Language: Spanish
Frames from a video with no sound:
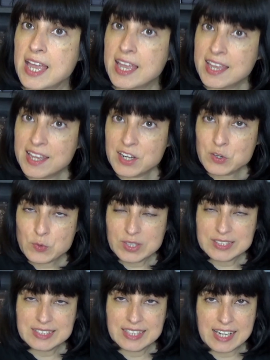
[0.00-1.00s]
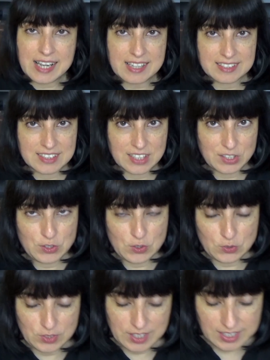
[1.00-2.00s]
En nuestra
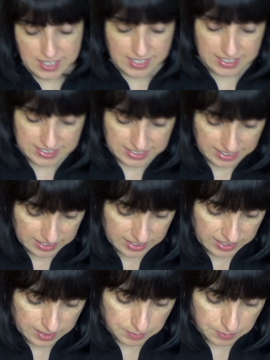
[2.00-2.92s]
sección de Kickstarter